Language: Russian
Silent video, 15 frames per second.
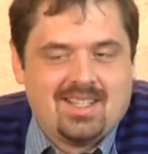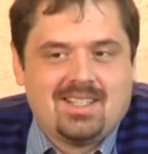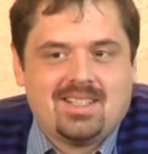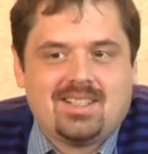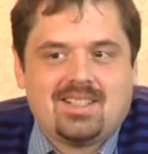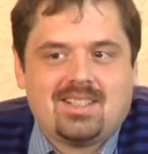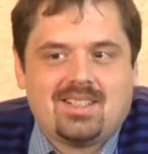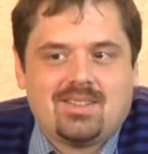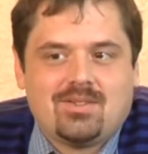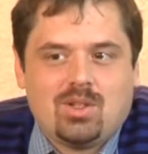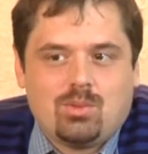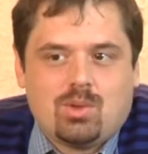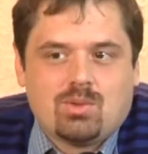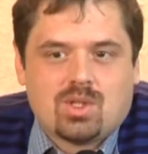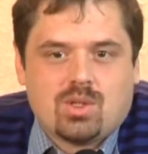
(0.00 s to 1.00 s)
А, в
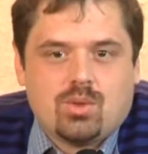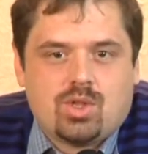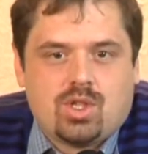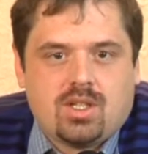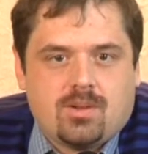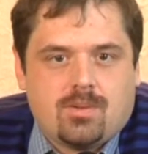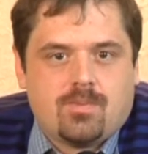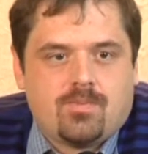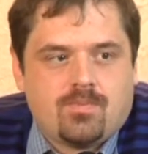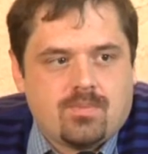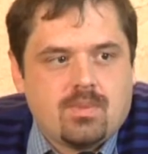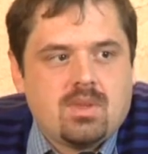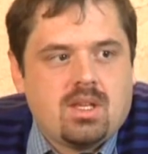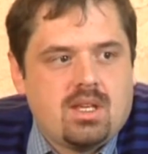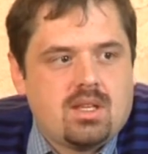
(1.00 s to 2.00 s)
любом случае,
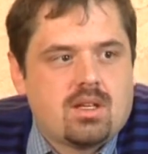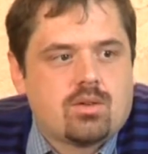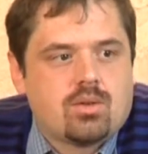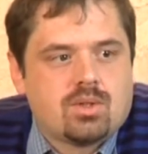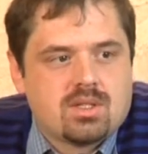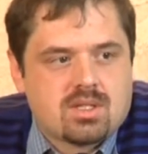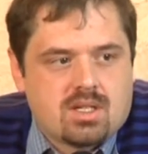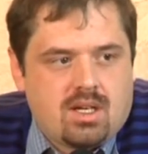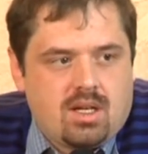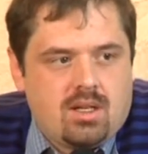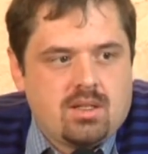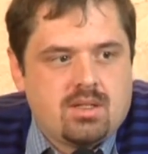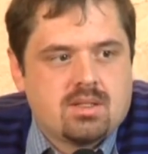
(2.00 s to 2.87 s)
ни народ Израиля,